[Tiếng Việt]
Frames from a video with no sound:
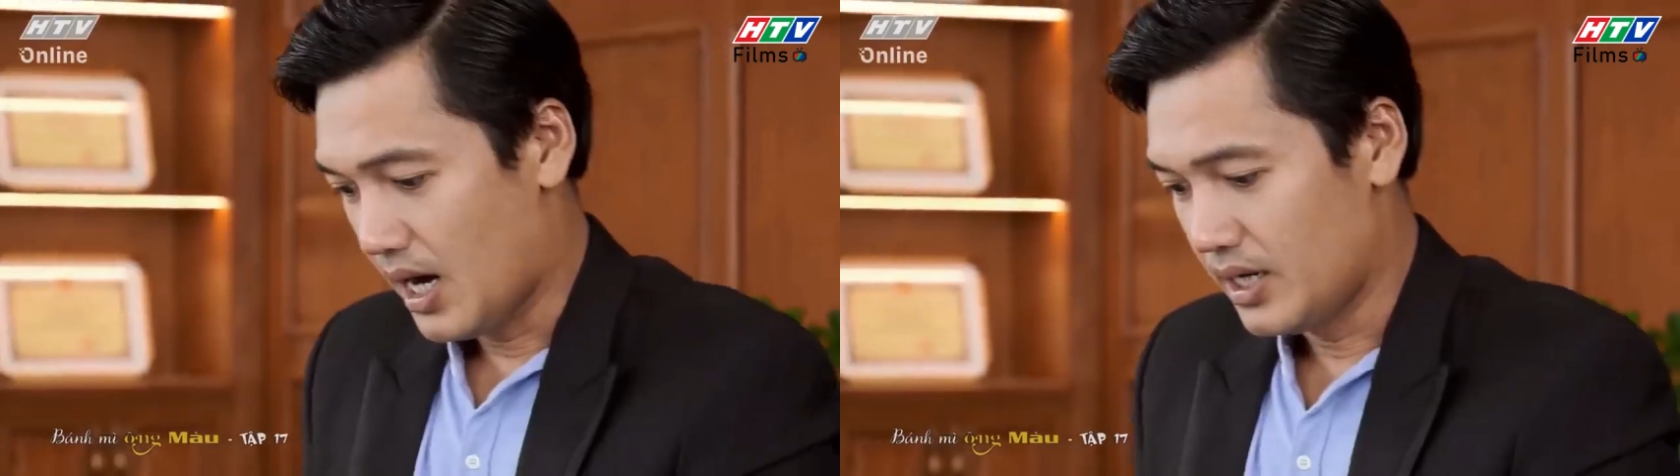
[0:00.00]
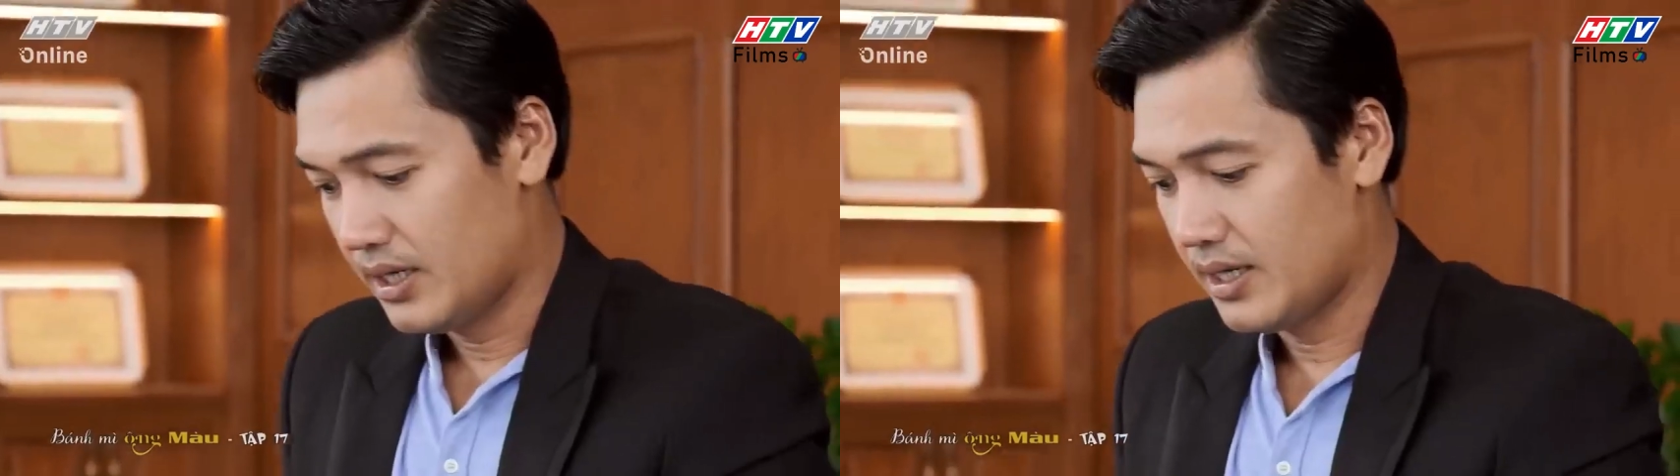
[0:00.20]

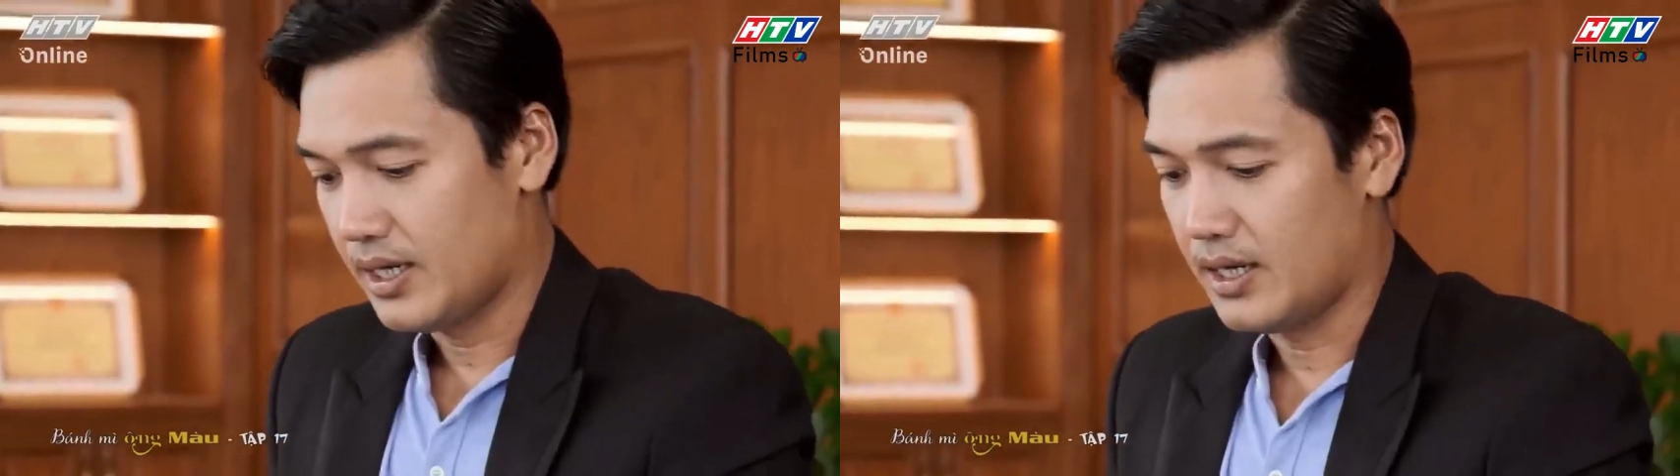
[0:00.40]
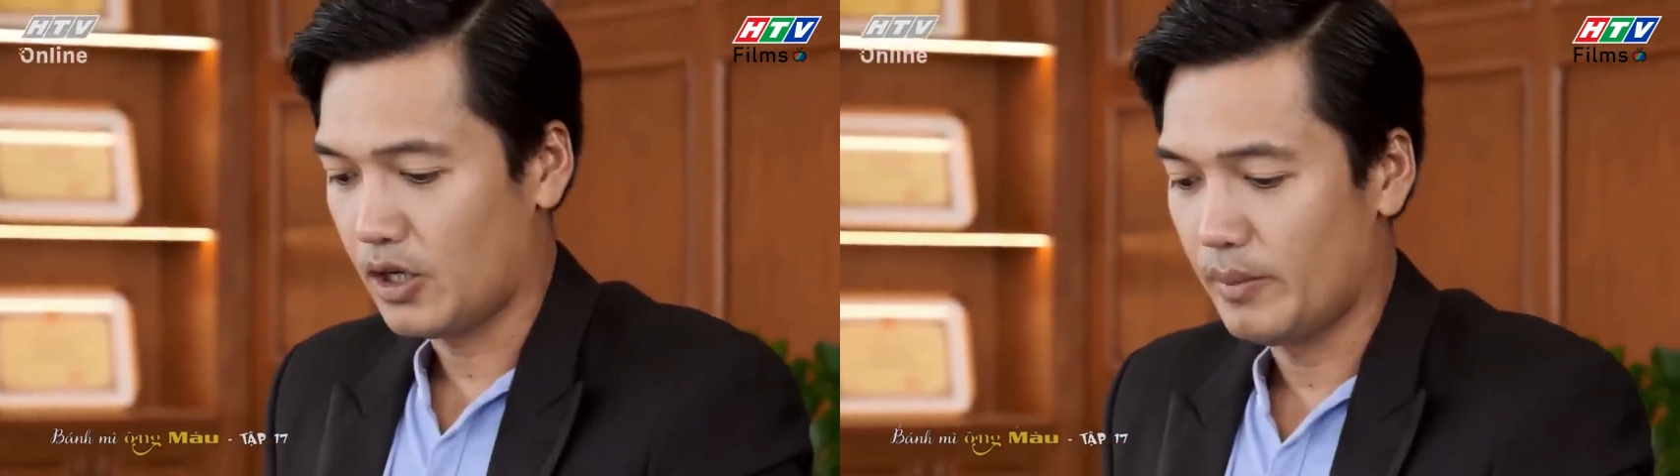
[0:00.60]
anh
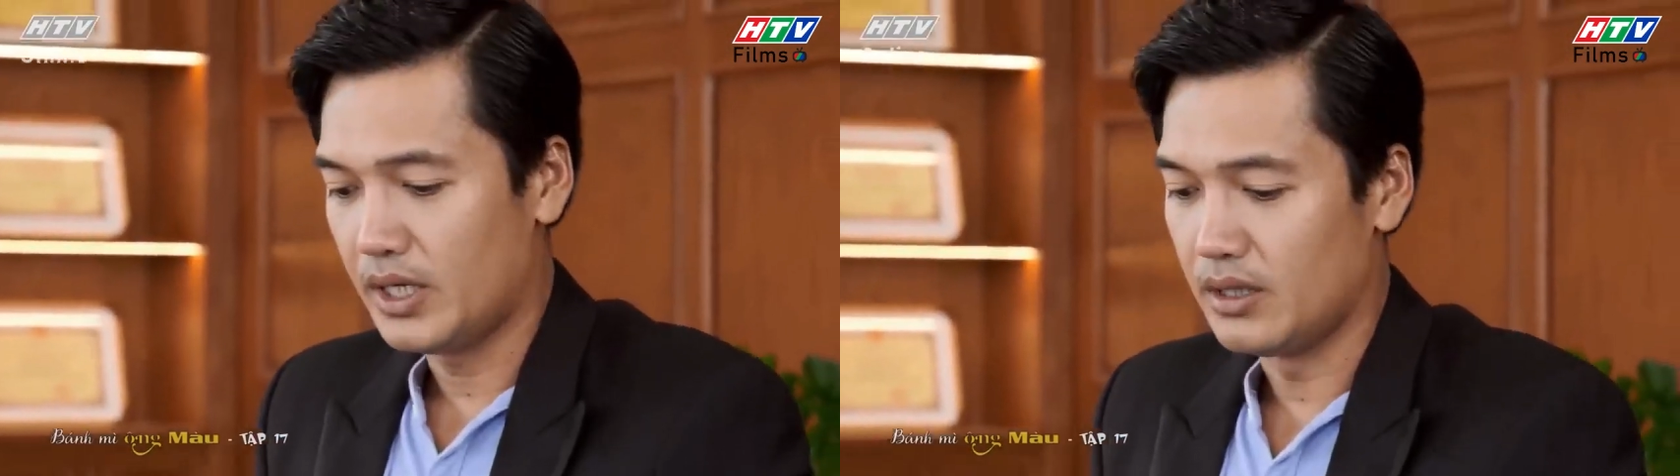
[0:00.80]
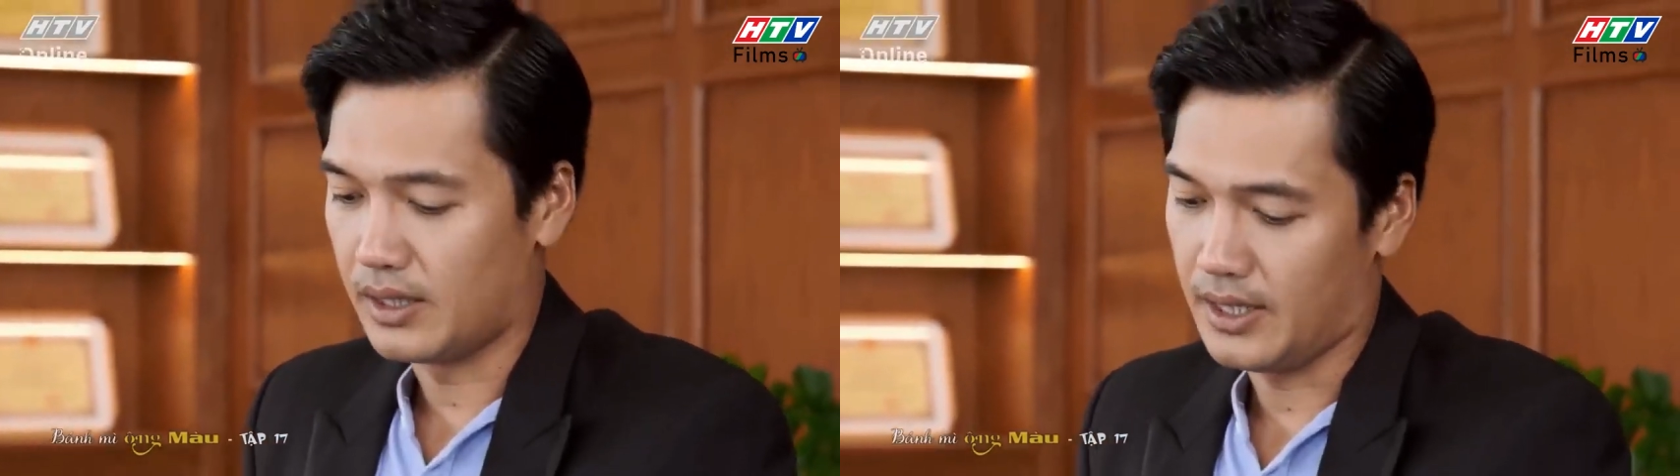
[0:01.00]
à, có biết
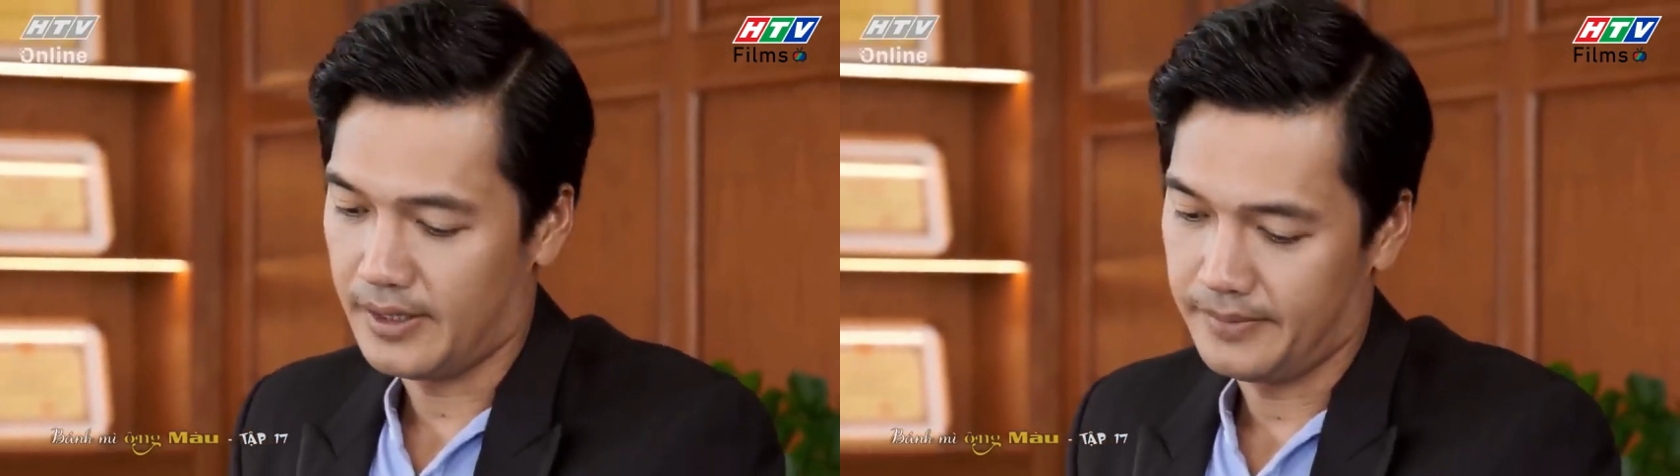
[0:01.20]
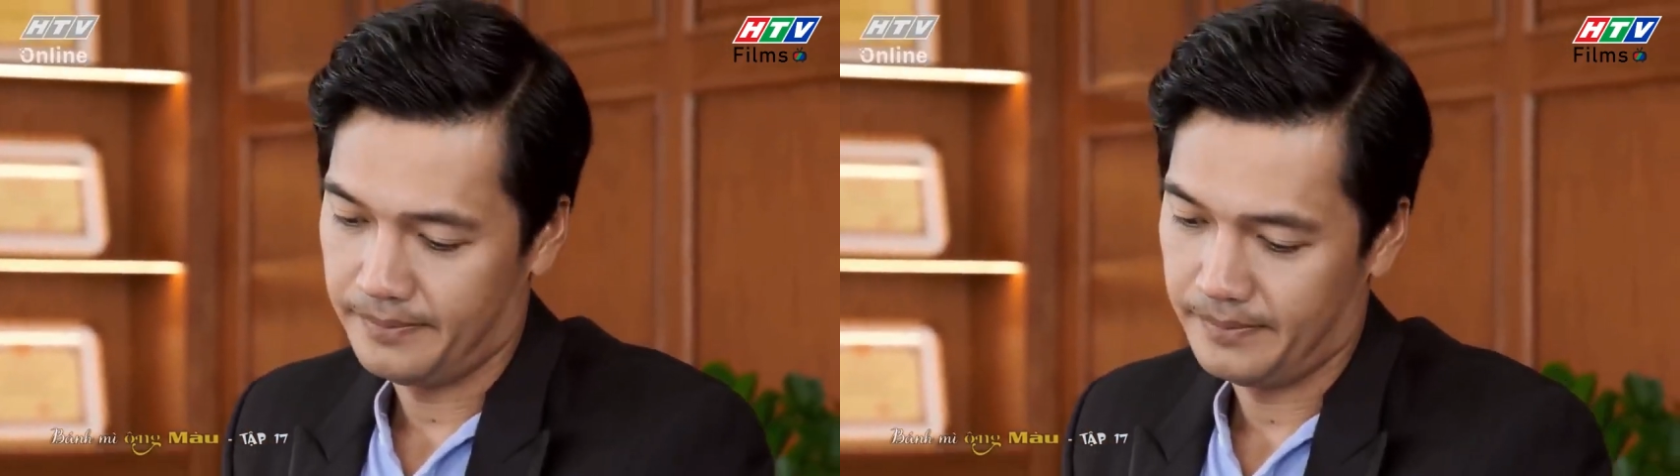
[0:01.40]
được là